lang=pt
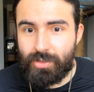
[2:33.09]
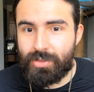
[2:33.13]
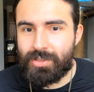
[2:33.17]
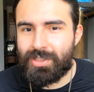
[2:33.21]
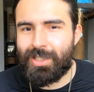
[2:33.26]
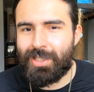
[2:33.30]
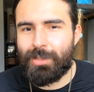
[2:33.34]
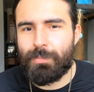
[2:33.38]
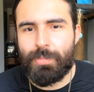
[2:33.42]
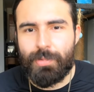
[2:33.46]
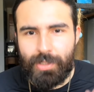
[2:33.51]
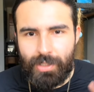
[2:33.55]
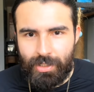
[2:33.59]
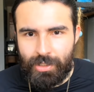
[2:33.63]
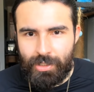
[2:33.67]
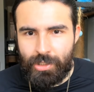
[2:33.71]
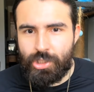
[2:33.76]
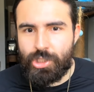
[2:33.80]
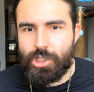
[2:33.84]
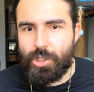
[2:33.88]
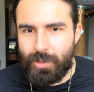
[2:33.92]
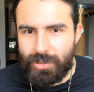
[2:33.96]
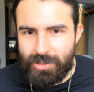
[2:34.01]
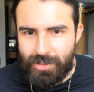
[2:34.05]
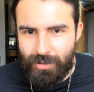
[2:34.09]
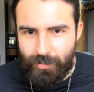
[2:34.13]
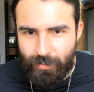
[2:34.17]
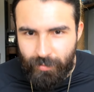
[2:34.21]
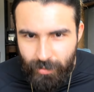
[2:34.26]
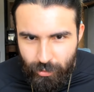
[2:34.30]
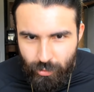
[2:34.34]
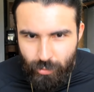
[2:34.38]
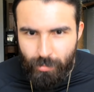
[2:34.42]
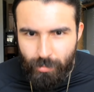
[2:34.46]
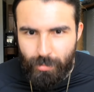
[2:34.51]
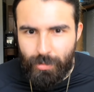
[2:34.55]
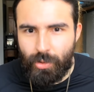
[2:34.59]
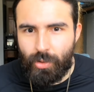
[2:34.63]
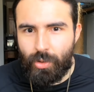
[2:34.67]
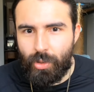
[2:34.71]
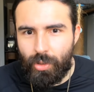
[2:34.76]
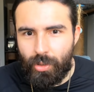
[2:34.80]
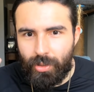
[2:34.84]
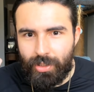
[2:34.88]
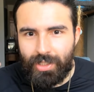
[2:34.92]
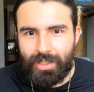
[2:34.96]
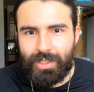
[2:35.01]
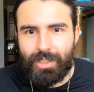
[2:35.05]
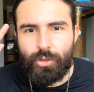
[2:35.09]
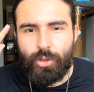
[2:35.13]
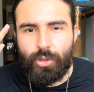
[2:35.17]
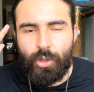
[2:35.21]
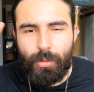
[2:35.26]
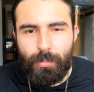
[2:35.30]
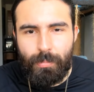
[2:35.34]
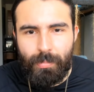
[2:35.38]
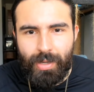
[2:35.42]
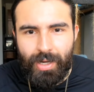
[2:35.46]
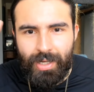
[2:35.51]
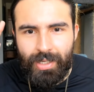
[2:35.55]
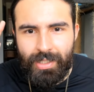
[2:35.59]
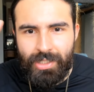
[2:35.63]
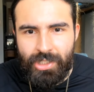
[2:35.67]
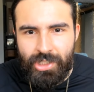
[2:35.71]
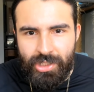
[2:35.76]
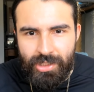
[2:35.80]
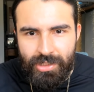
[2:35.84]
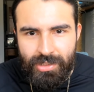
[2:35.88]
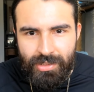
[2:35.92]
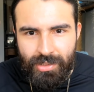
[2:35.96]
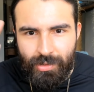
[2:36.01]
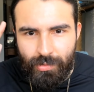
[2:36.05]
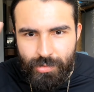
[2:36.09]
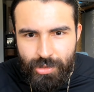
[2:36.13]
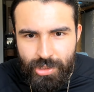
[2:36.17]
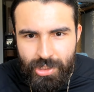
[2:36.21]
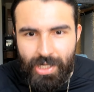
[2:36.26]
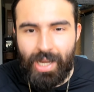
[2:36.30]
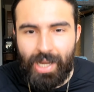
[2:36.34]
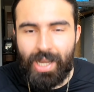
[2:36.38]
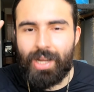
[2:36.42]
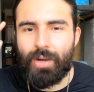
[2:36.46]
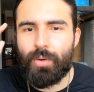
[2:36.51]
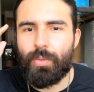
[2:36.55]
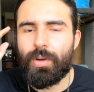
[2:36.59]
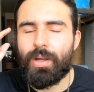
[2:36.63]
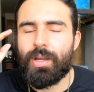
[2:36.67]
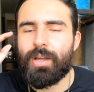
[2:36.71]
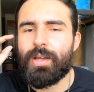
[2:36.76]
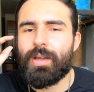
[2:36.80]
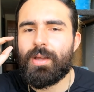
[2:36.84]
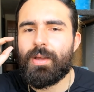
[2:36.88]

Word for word: Eu sempre indico esse vídeo meu, coloca aqui dobrar a ingestão de água.